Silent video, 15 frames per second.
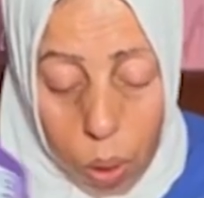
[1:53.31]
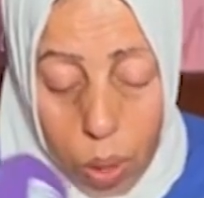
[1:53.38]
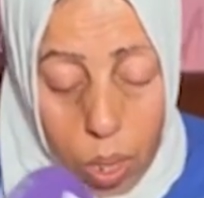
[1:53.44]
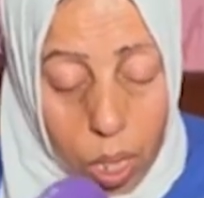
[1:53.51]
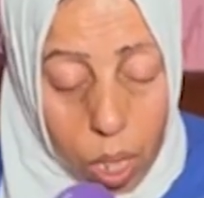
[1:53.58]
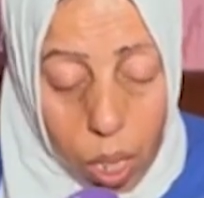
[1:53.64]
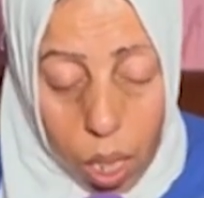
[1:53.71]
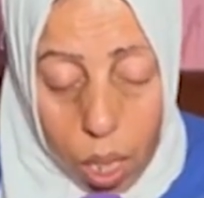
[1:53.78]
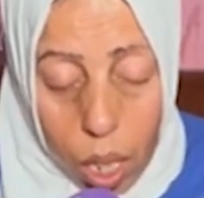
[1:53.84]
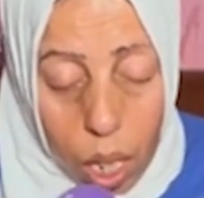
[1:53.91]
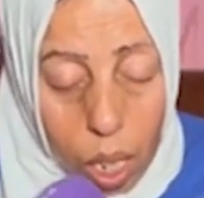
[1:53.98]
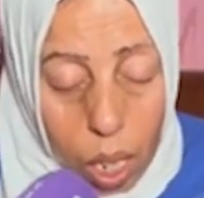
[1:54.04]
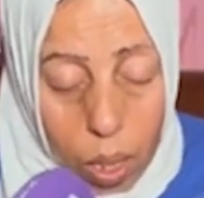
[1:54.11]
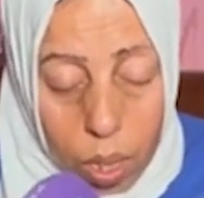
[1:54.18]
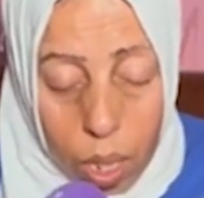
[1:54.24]
كلشي
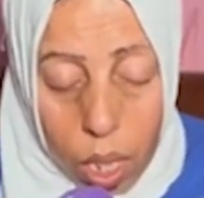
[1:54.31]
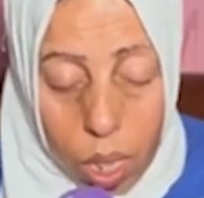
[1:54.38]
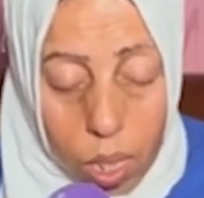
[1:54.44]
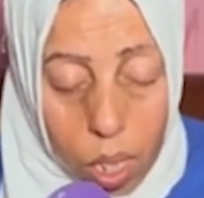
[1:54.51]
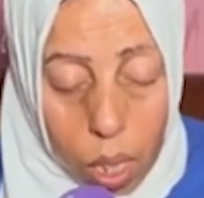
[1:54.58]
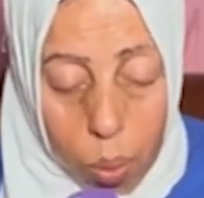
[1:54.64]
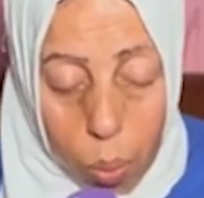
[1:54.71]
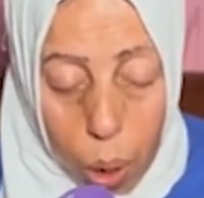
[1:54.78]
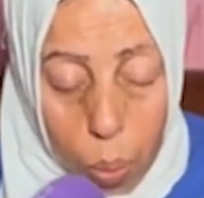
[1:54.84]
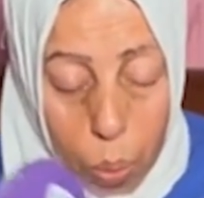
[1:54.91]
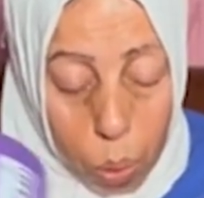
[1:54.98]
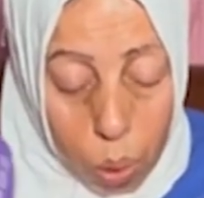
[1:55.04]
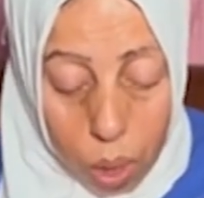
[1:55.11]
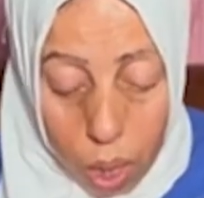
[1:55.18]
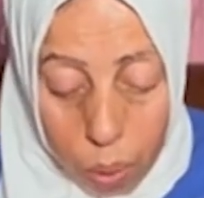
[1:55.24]
داري تزاد زادت
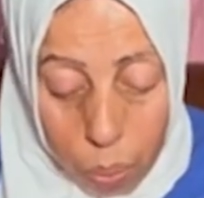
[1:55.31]
مقبولة